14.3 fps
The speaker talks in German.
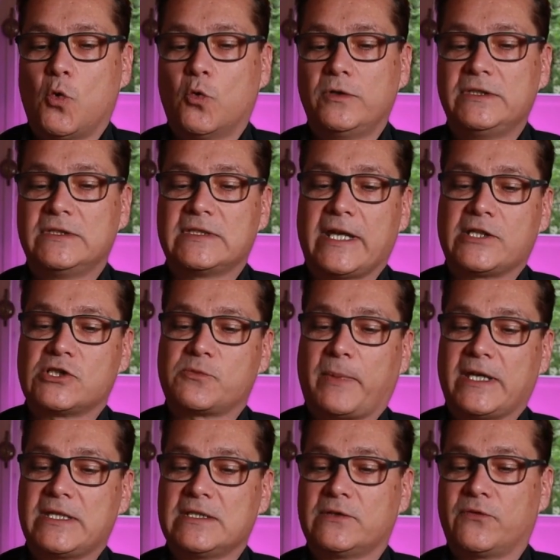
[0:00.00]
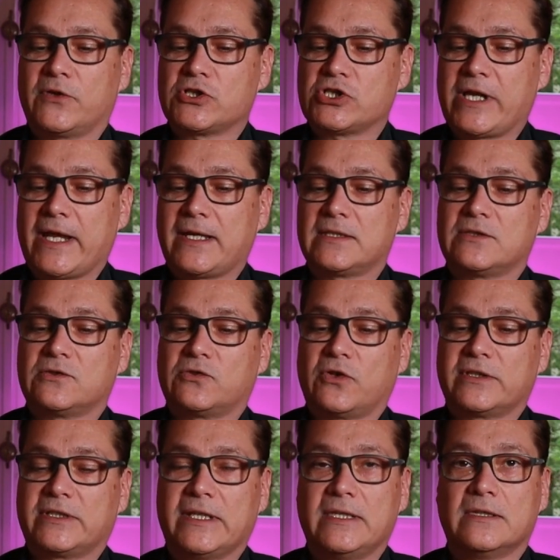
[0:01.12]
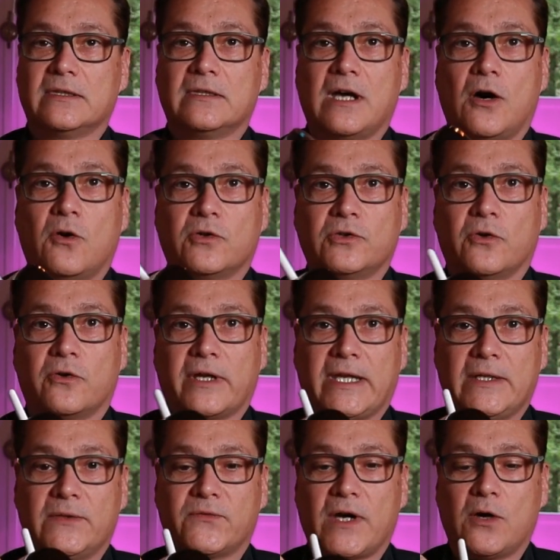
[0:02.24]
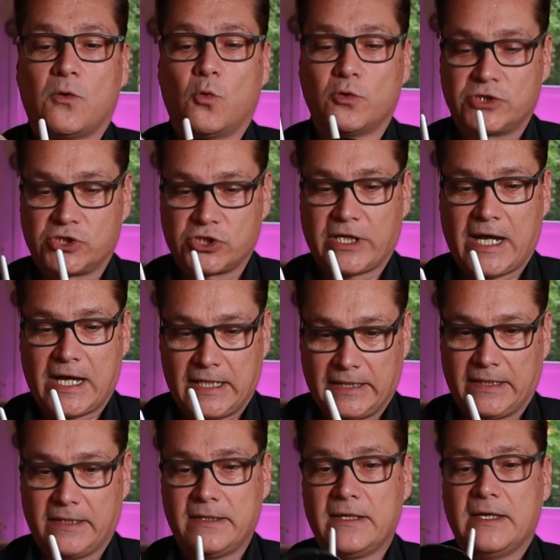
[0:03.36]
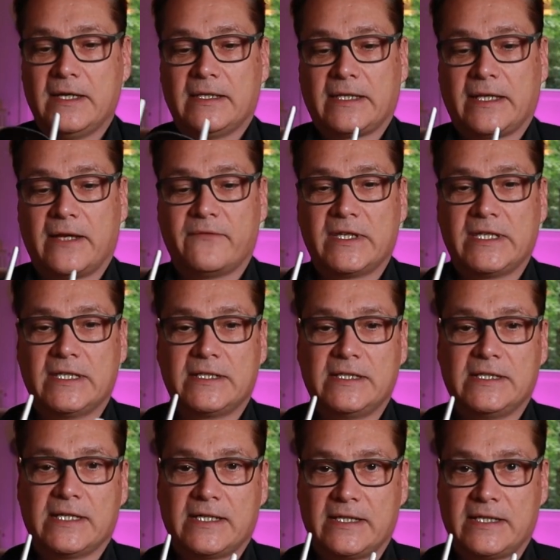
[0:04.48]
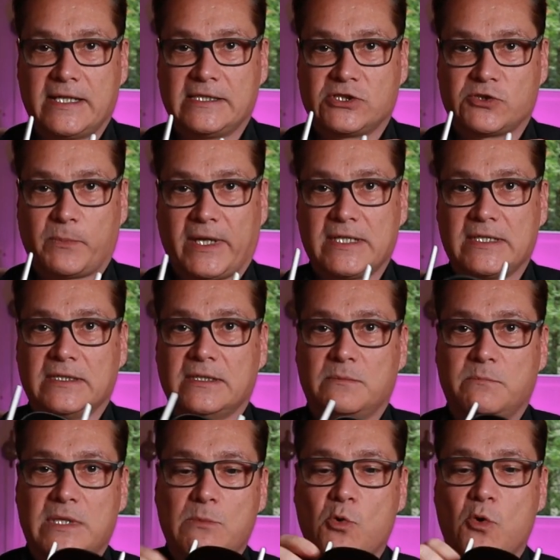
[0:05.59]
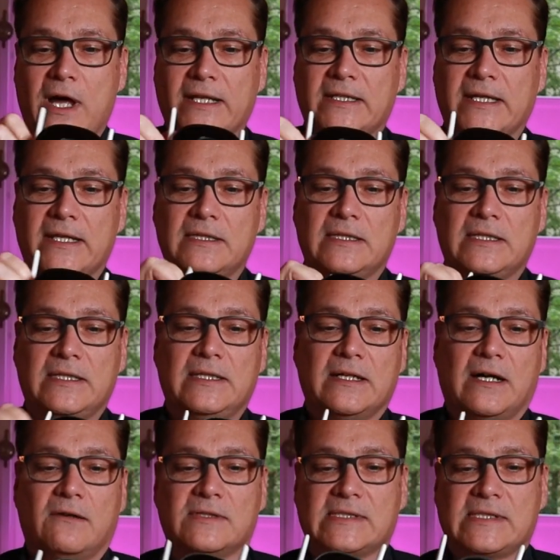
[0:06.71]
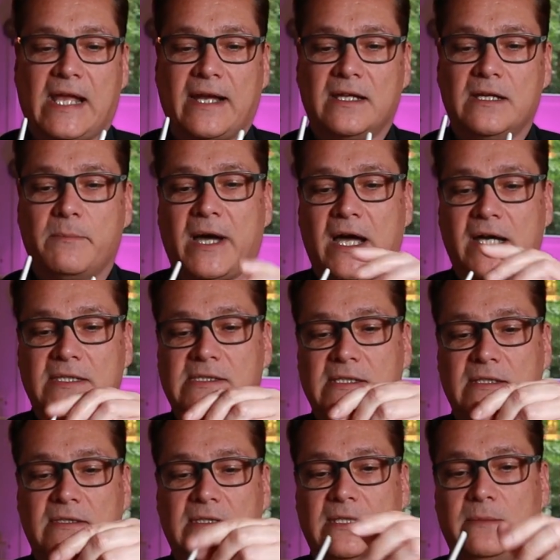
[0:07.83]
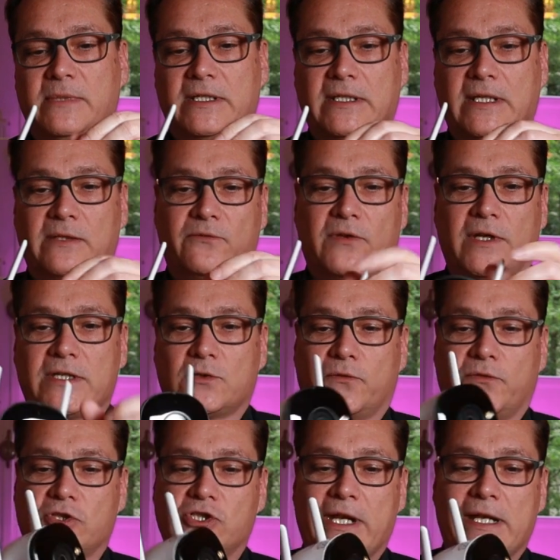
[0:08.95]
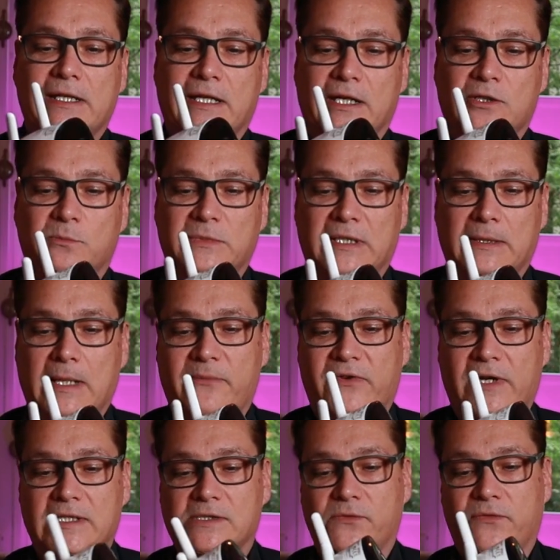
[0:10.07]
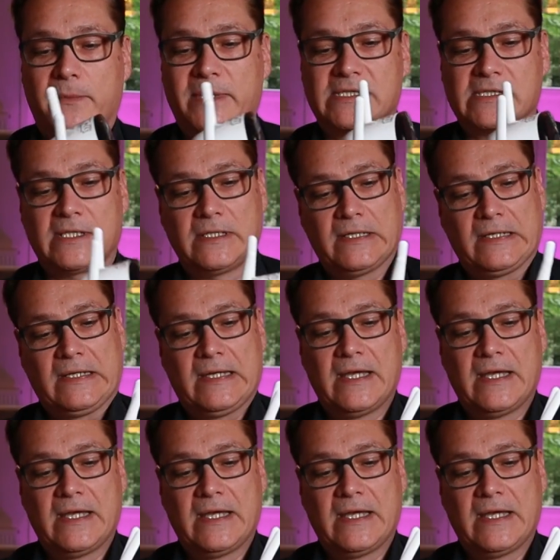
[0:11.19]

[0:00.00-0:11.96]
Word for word: und entsprechend versteckt dort hinten auch noch Infrarotstrahler. Dann haben wir hier die entsprechenden MIMO-Antennen, die hier außen angebracht sind, die man dann vielleicht noch verstellen kann, um den Empfang zu verbessern.